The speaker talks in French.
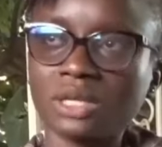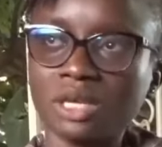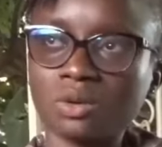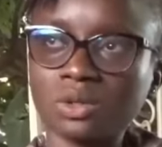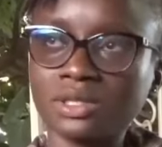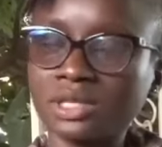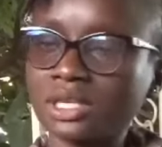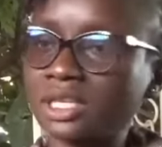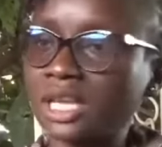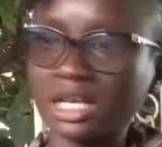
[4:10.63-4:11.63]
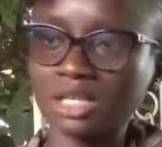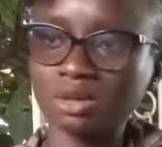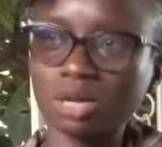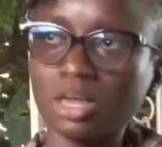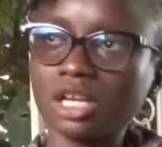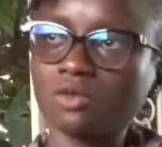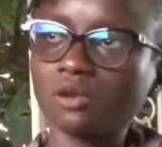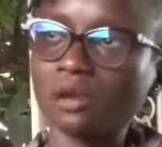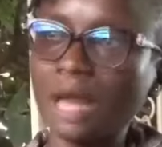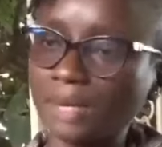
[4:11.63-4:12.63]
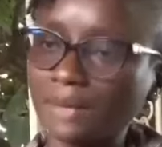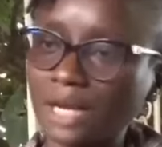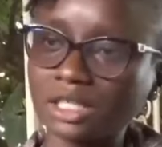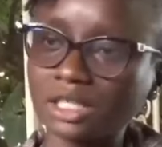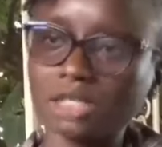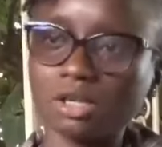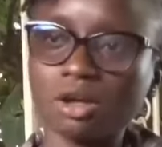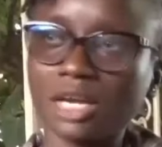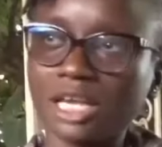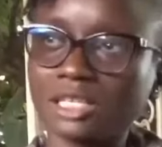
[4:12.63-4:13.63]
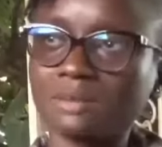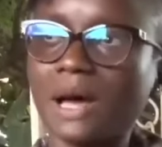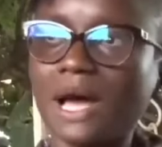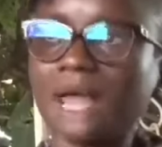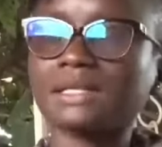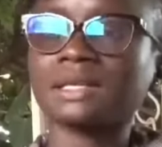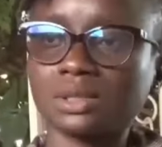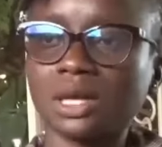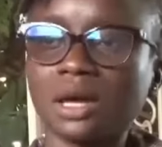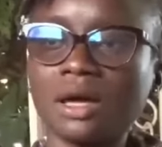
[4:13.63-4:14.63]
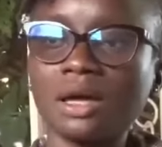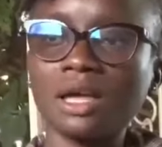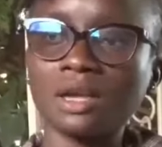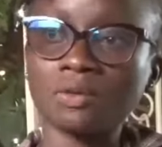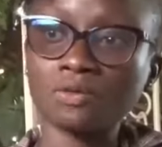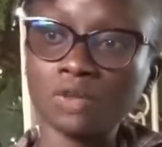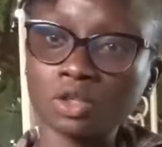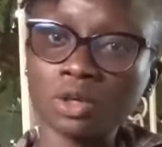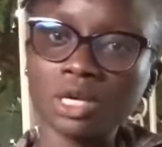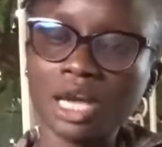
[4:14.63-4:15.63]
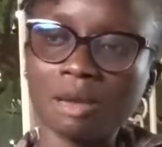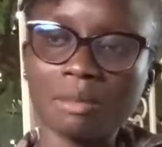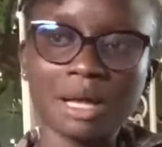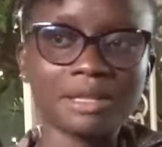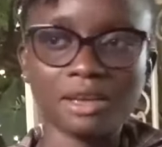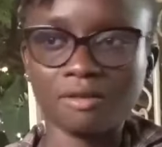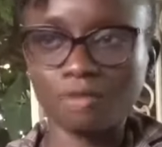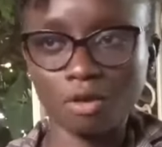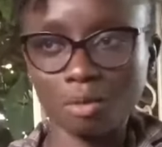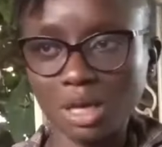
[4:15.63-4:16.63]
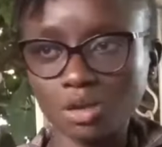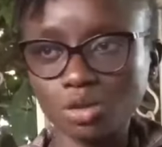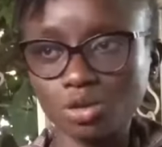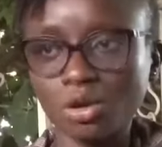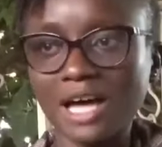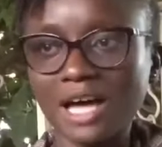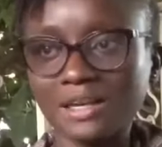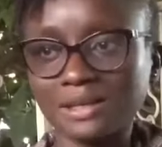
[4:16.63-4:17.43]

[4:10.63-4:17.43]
et aussi les restaurants qui veulent aménager leur espace. Et nous faisons également des formations en